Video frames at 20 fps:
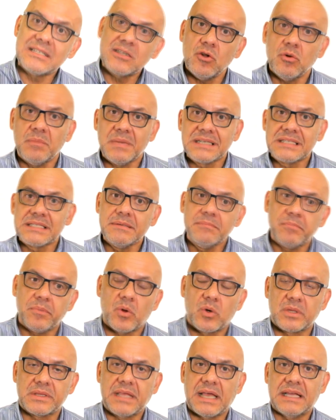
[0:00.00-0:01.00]
es lo más
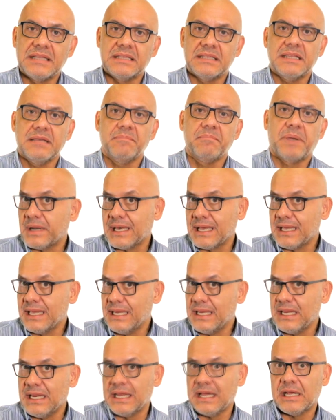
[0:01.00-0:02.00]
importante para
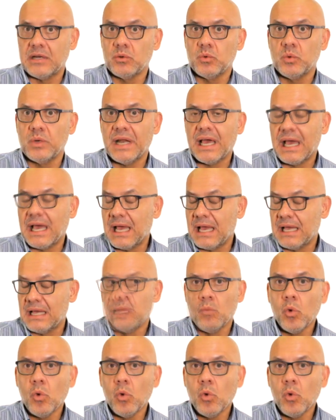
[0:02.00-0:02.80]
generar una